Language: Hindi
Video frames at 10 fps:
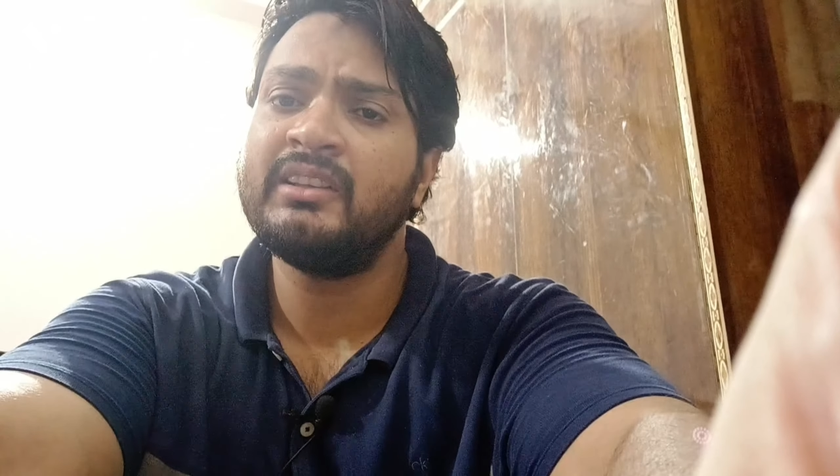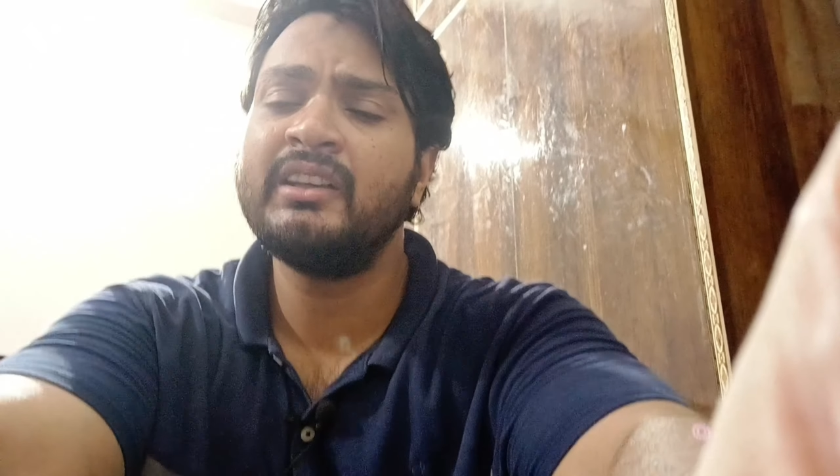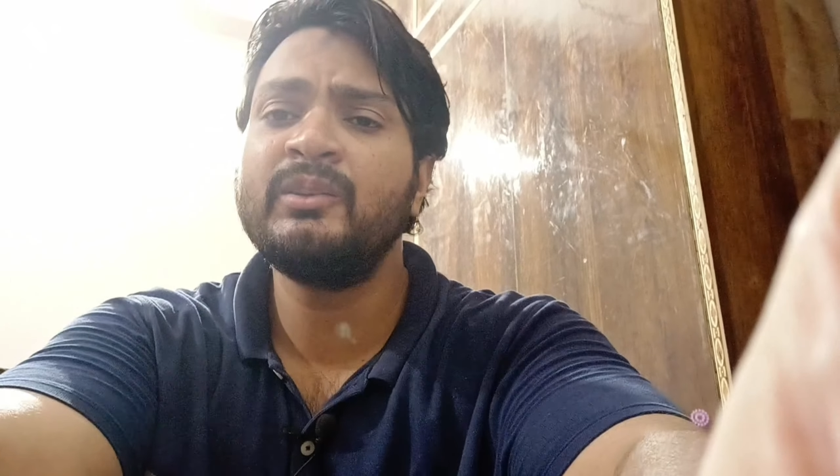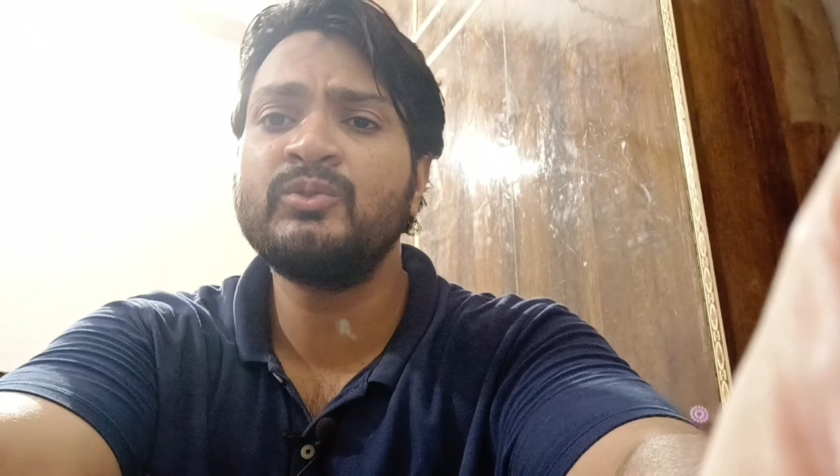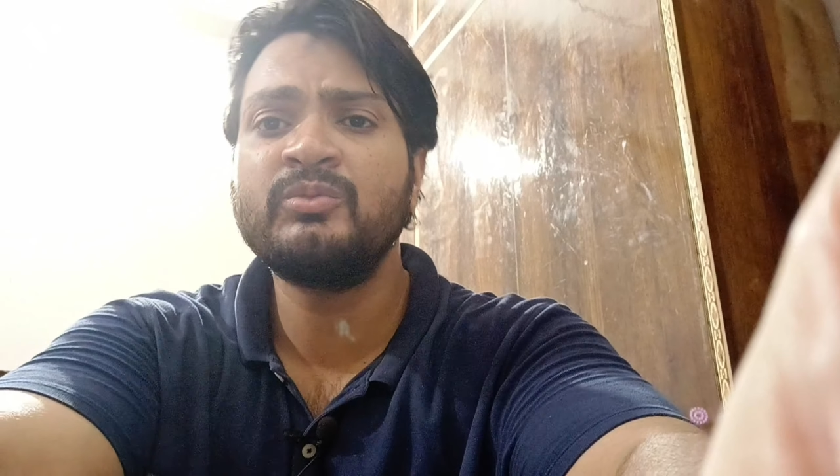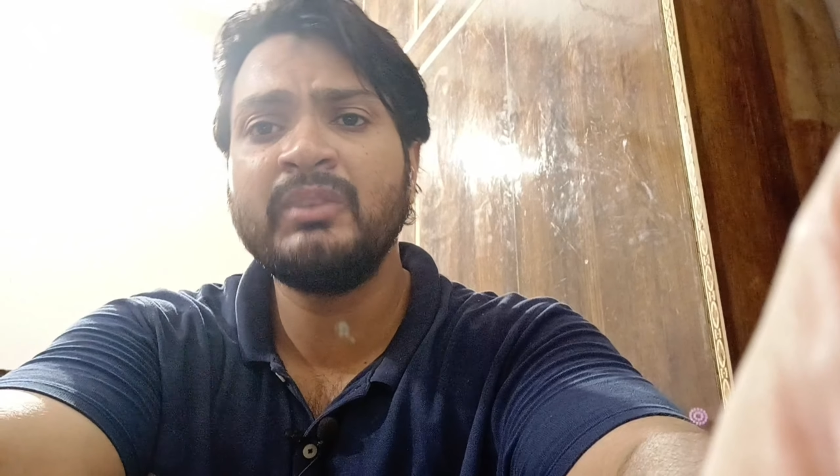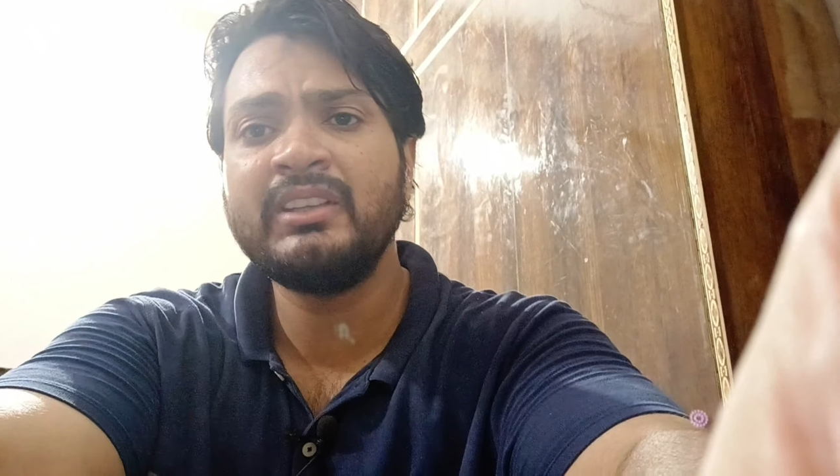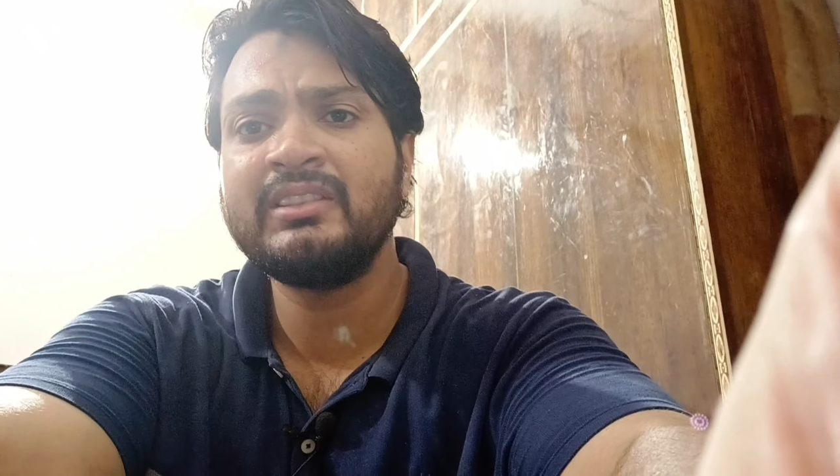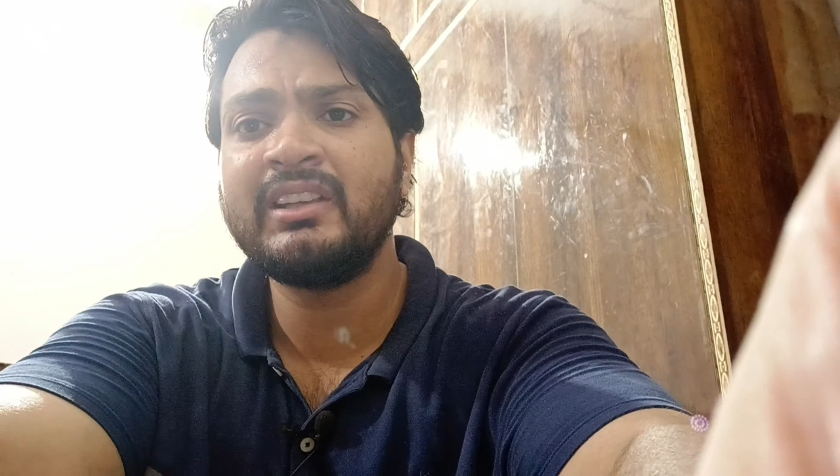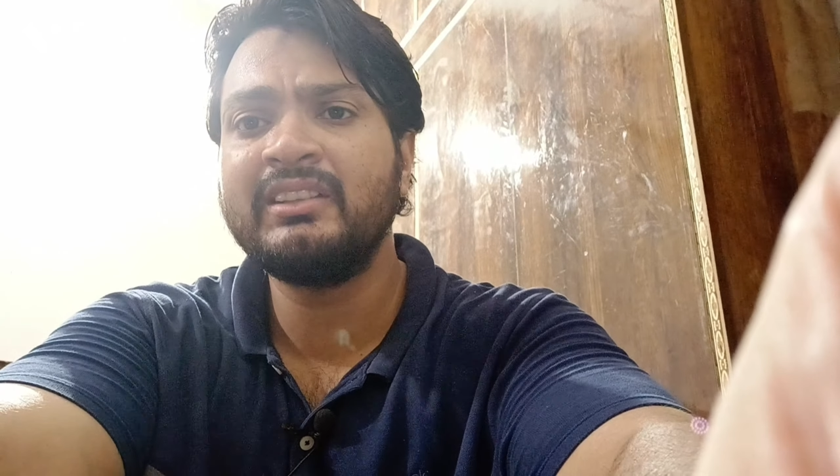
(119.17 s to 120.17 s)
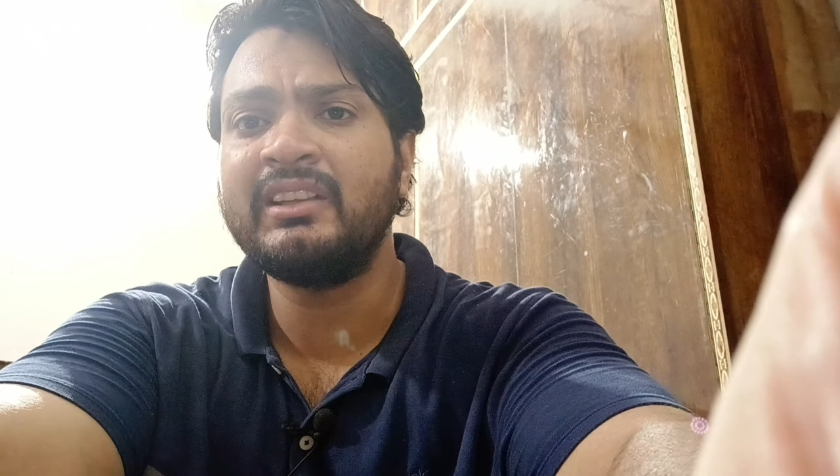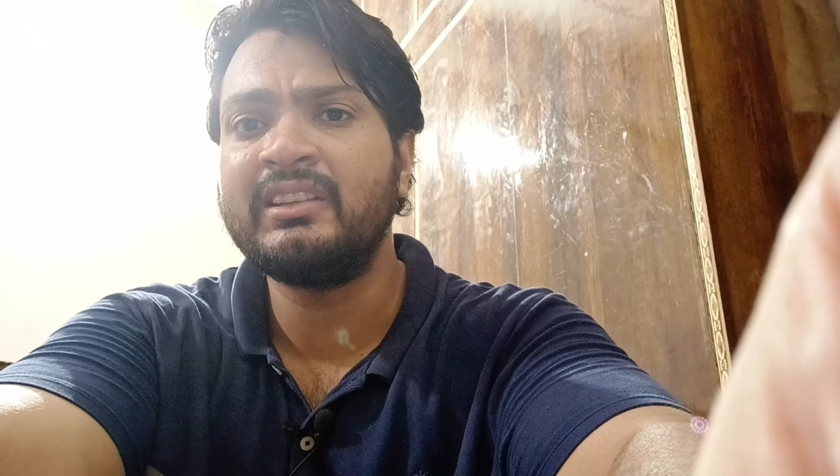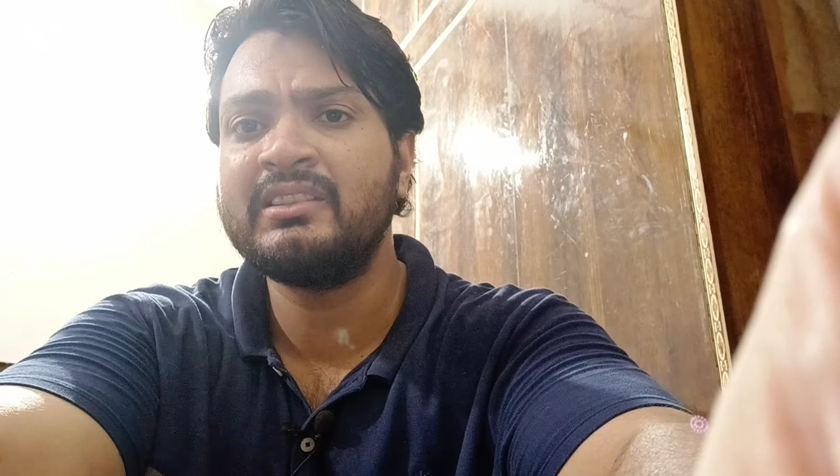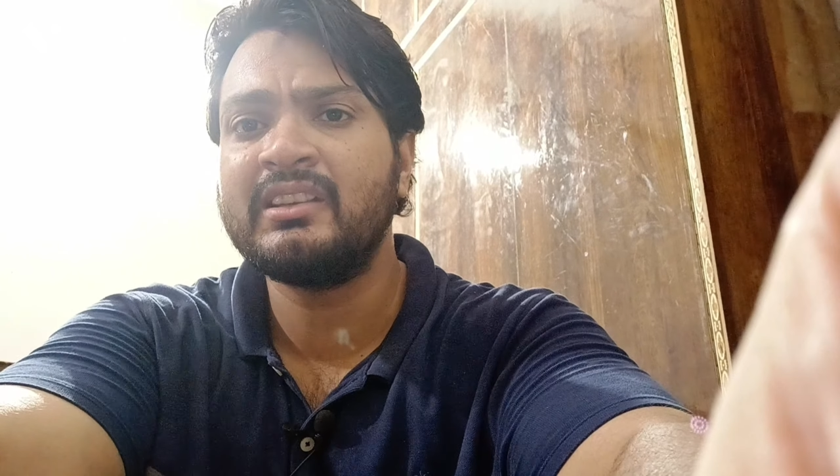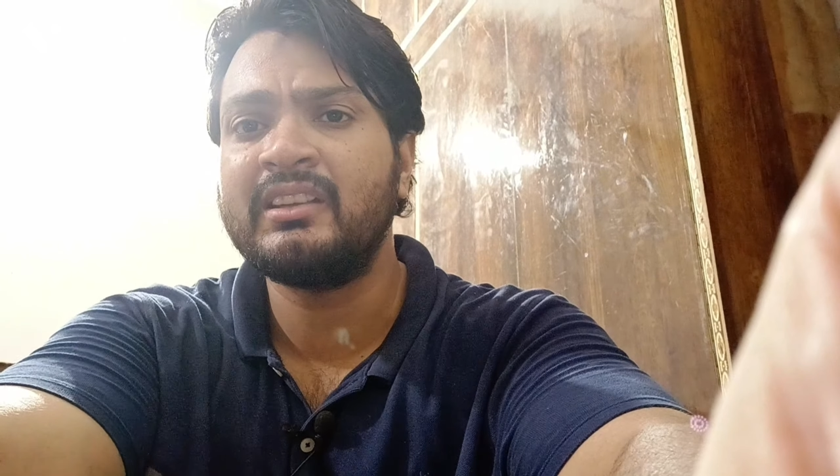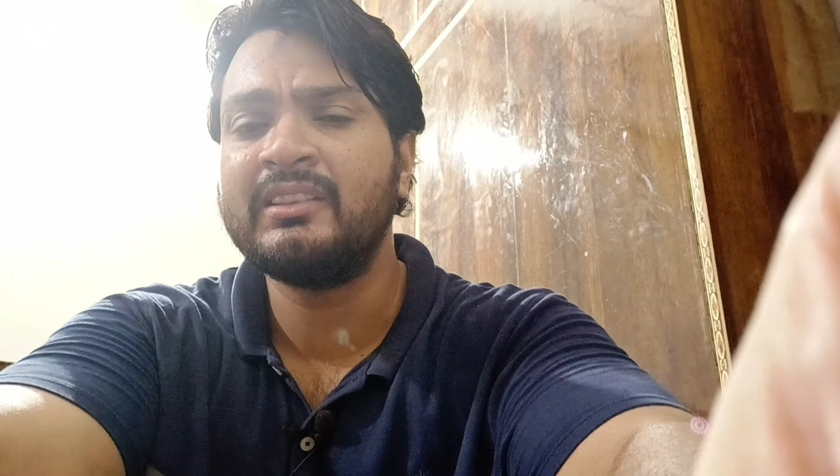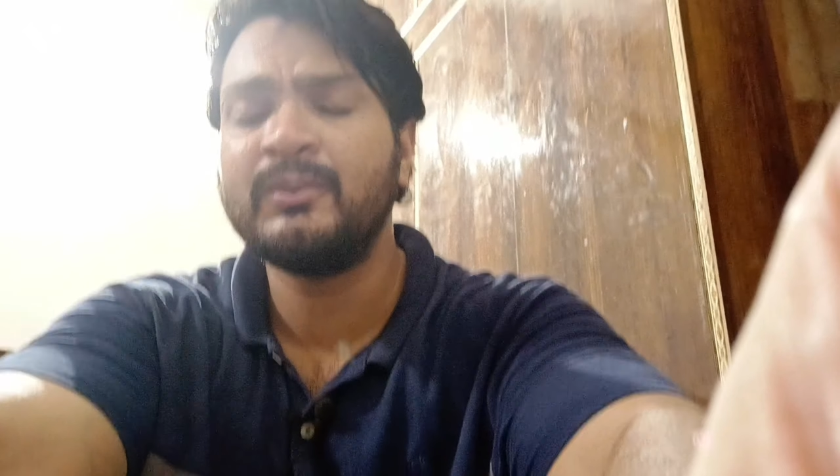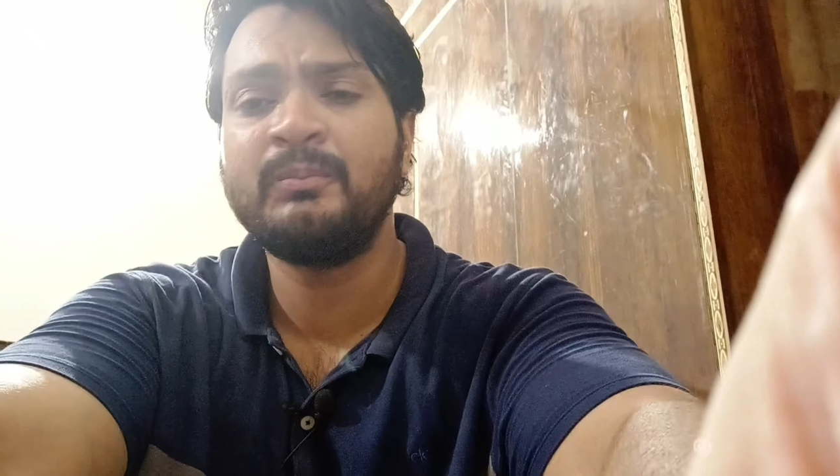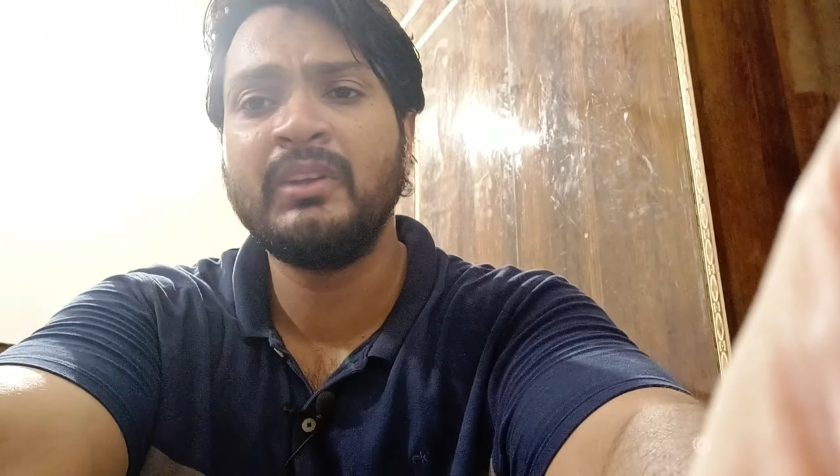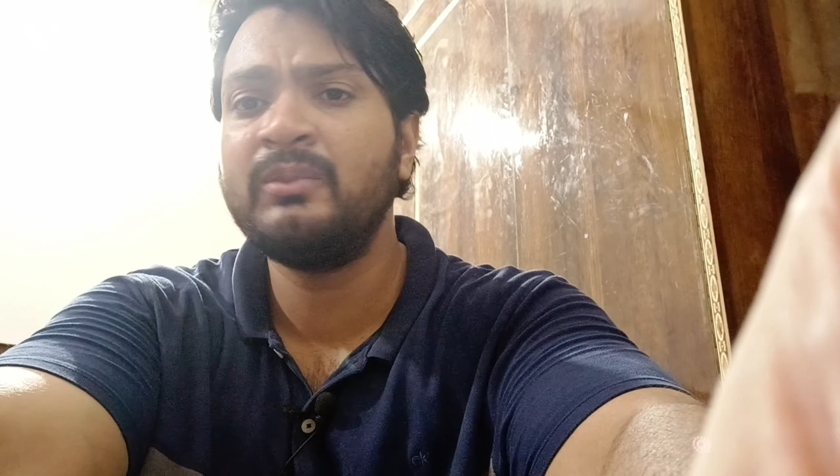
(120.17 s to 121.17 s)
अगर उसमें इंसान कच्चा है
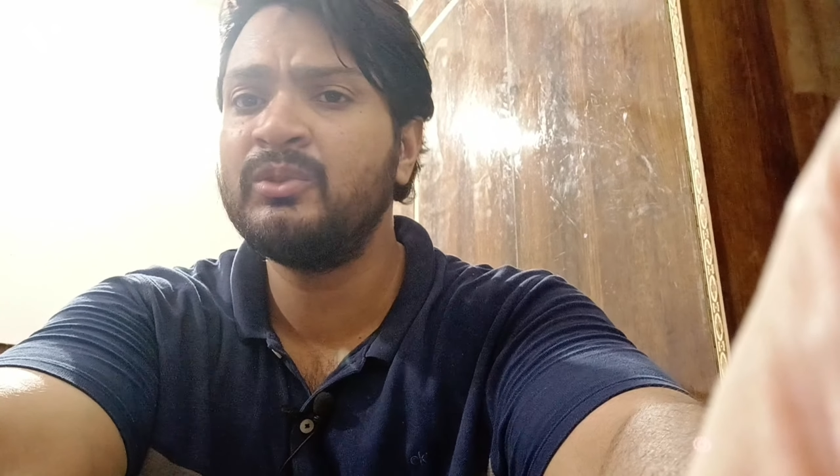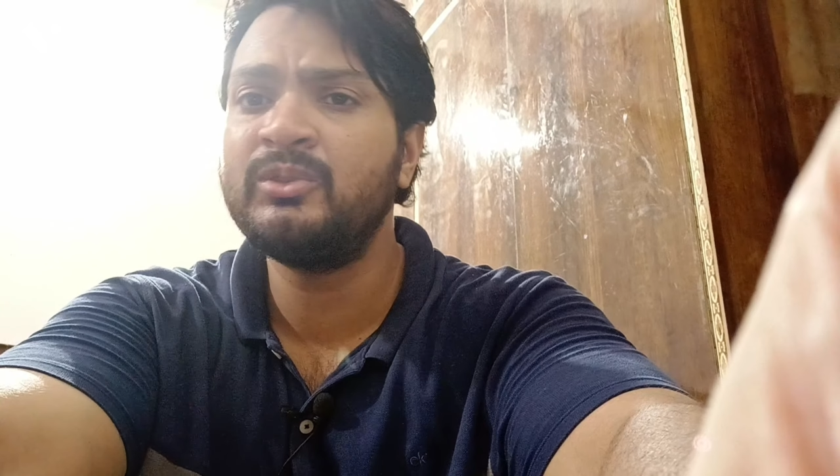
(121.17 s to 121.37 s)
तो फिर वो